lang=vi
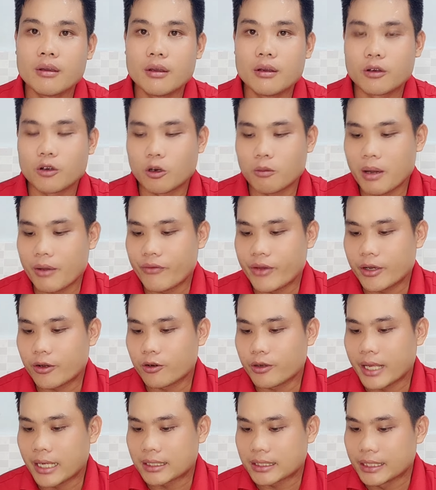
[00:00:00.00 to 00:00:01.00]
của bài viết của
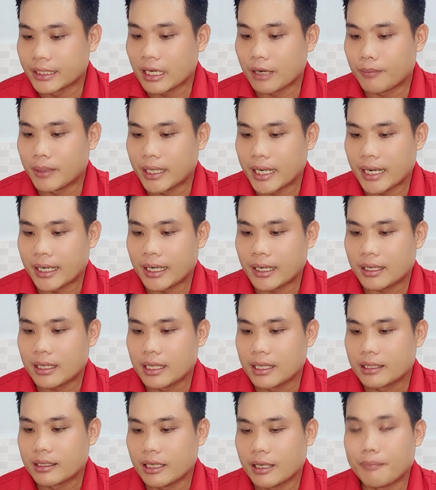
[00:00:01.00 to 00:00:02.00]
nhạc sĩ Cao Minh Anh đó,
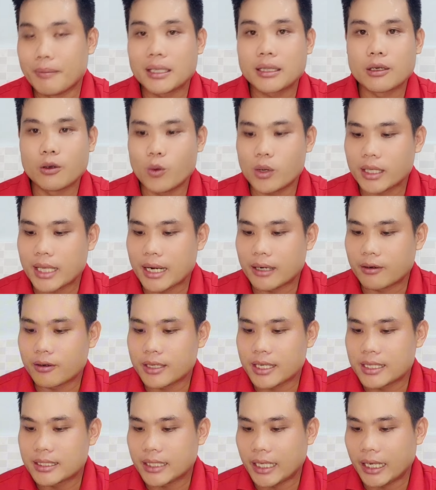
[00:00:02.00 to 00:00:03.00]
thì Mã Tư Quốc Thanh có
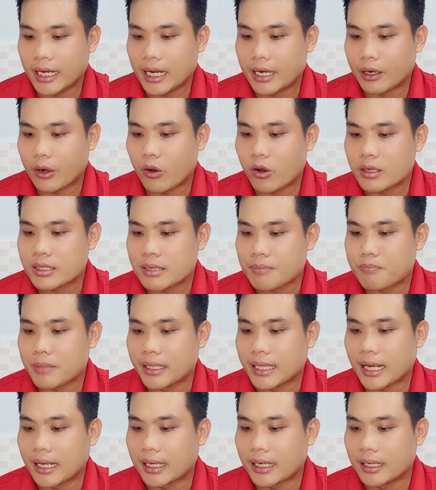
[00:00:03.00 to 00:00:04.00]
chia sẻ là nó sắp bị
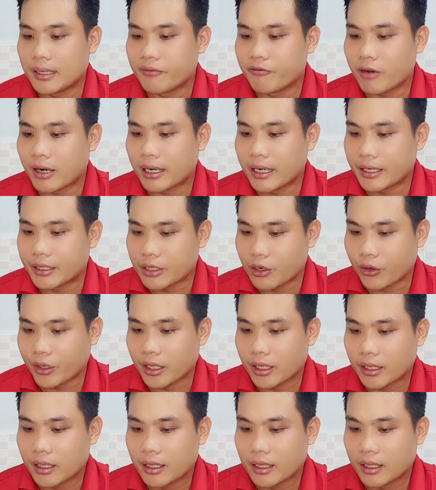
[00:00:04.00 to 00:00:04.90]
thần kinh phân liệt rồi